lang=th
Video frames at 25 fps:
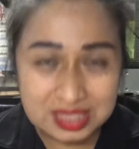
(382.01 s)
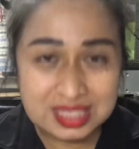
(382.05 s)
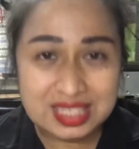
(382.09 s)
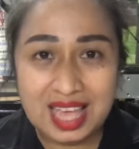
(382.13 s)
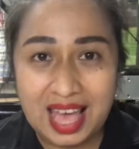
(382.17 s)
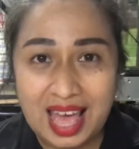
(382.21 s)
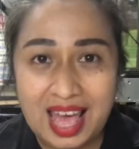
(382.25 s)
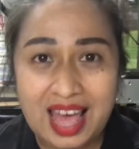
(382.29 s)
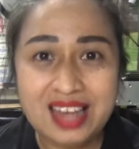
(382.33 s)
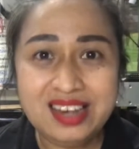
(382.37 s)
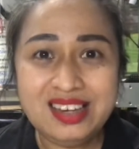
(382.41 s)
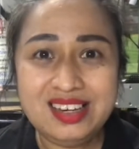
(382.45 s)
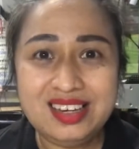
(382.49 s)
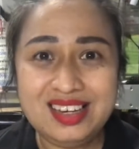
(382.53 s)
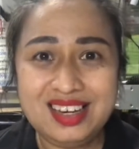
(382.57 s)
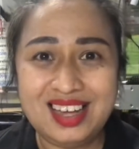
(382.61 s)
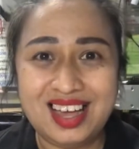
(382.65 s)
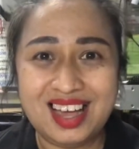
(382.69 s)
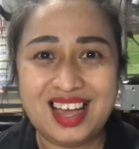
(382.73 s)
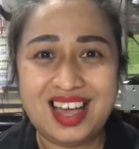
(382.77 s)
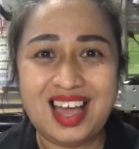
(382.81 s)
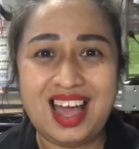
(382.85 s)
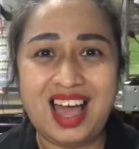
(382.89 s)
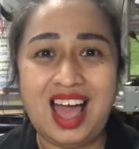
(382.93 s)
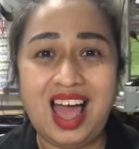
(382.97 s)
ท่านนะ
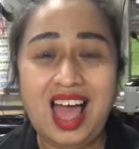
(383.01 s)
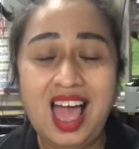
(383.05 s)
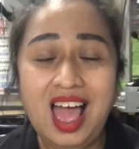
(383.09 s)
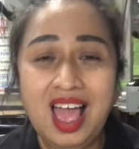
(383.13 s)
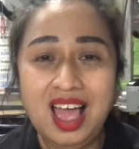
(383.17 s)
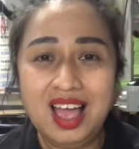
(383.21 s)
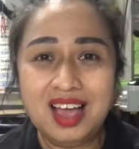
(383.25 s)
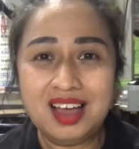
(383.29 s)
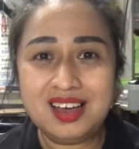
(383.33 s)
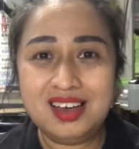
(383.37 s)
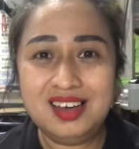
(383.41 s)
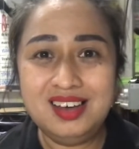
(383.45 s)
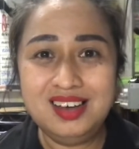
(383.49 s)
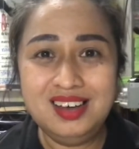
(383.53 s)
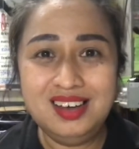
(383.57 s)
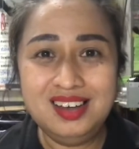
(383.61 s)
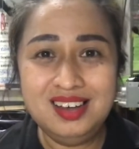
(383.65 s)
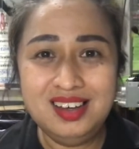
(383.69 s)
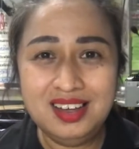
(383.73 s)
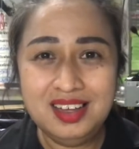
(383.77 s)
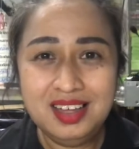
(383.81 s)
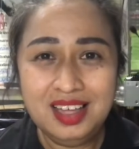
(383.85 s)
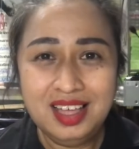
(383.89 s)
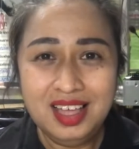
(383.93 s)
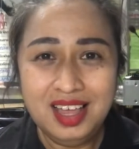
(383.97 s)
คะคือ
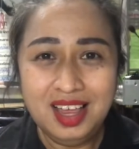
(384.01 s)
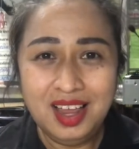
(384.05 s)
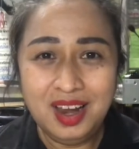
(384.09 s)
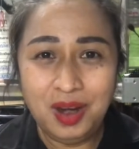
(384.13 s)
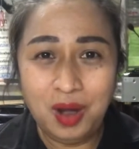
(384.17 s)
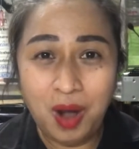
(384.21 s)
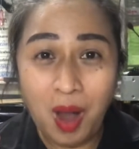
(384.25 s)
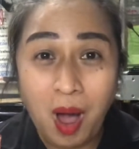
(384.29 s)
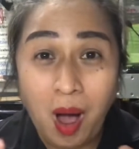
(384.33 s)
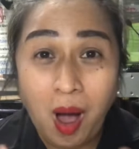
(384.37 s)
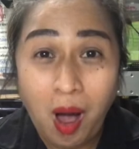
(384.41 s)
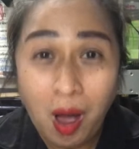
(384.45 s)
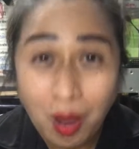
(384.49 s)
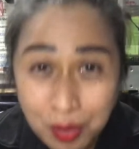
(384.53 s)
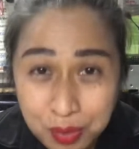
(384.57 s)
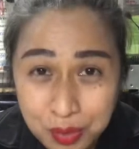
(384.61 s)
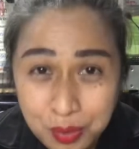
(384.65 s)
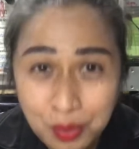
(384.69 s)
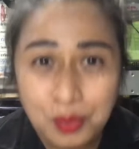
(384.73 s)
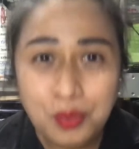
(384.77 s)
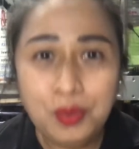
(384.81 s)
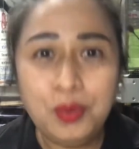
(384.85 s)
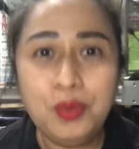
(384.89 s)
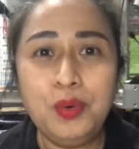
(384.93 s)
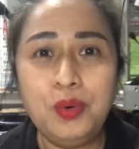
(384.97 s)
ลองดู